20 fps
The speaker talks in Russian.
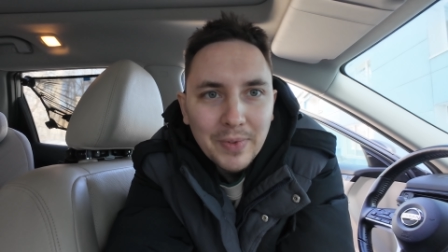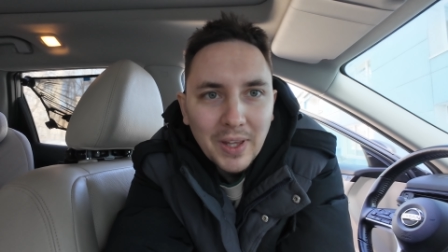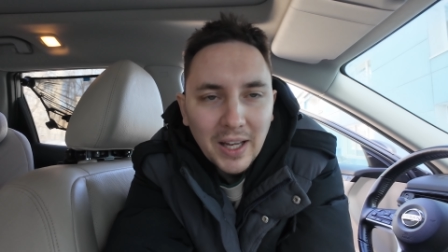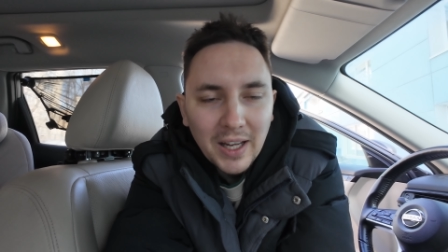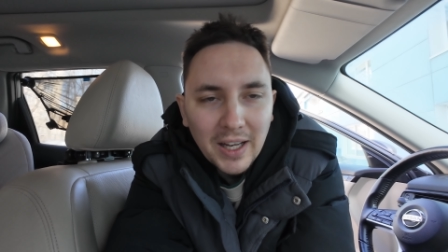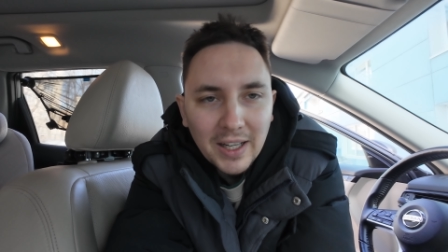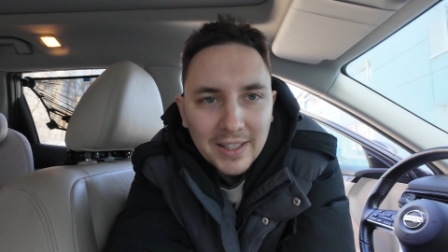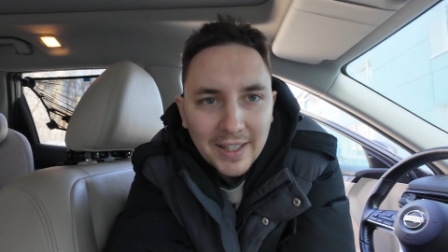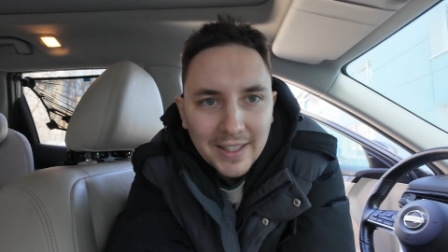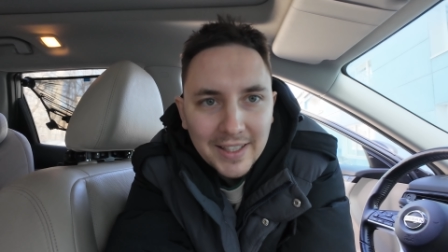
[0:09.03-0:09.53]

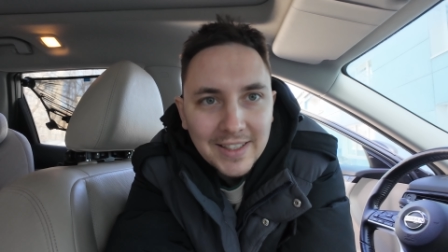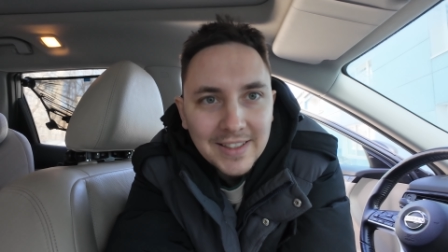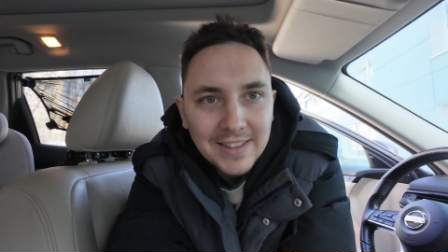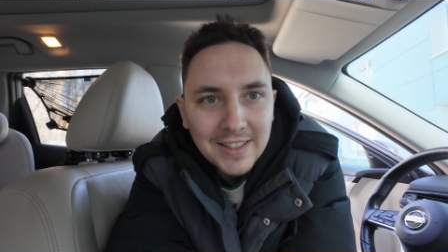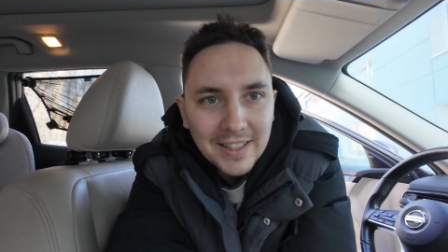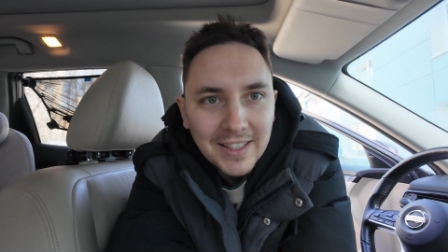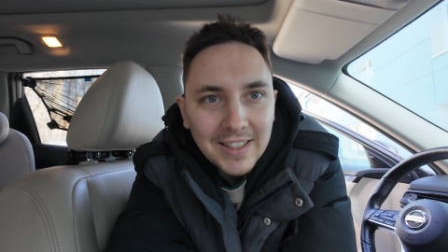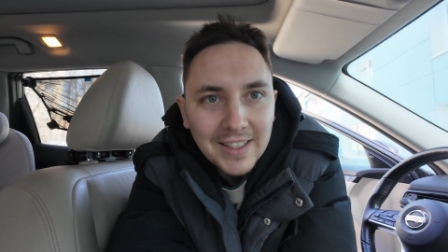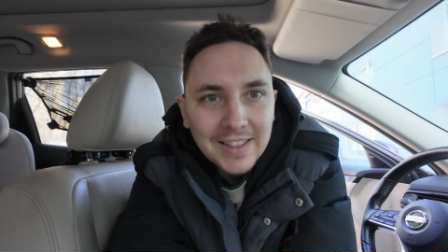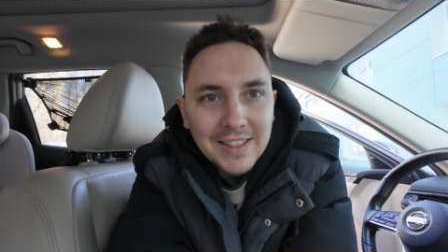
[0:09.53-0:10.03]
А какие
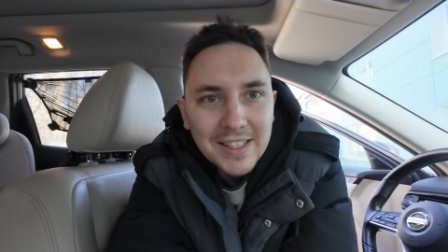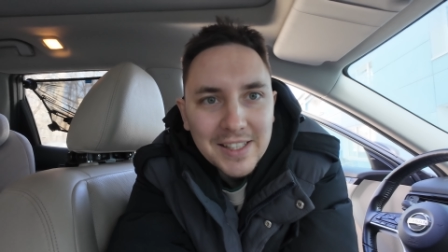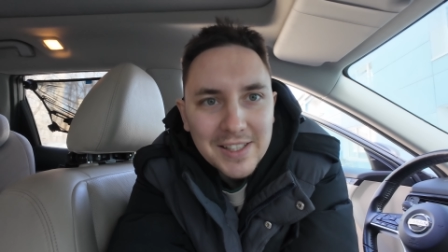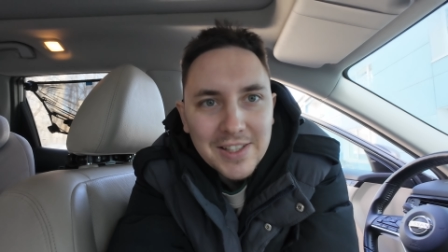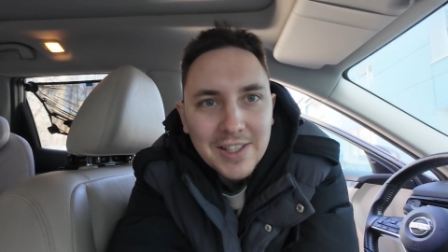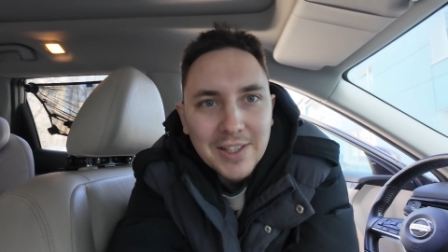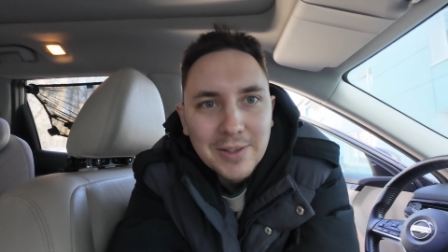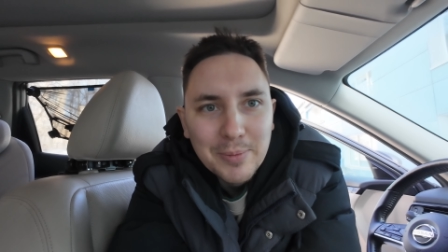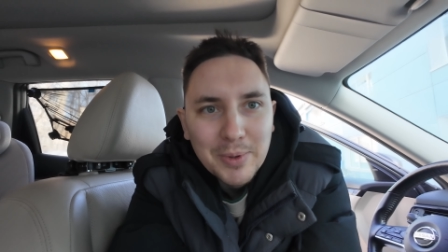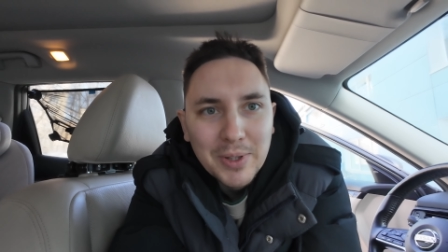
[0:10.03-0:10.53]
занятия я
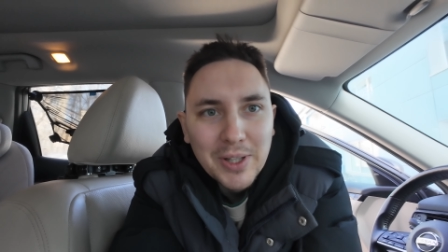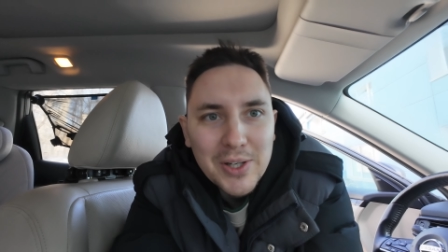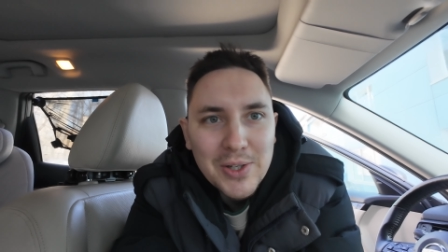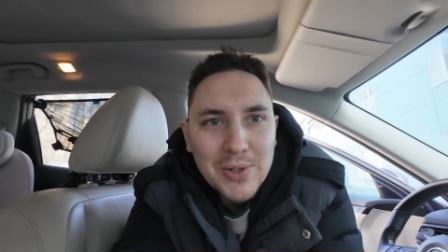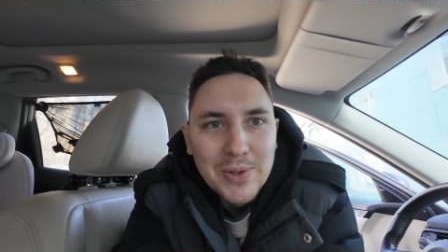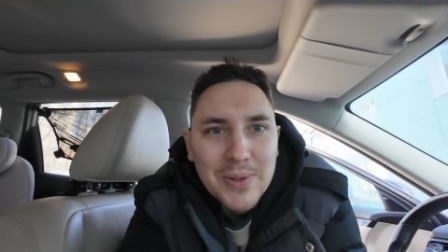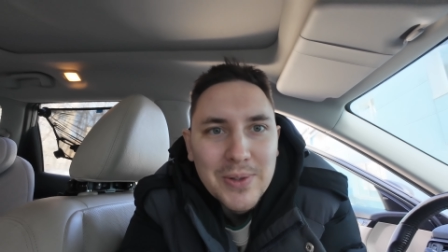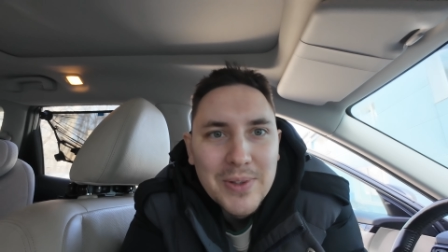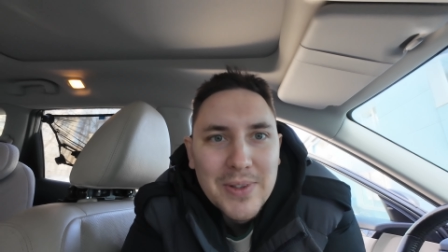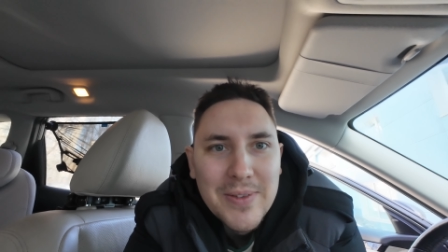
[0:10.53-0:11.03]
сейчас
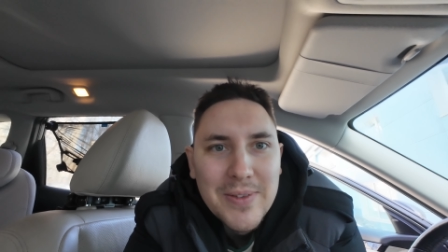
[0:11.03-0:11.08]
покажу.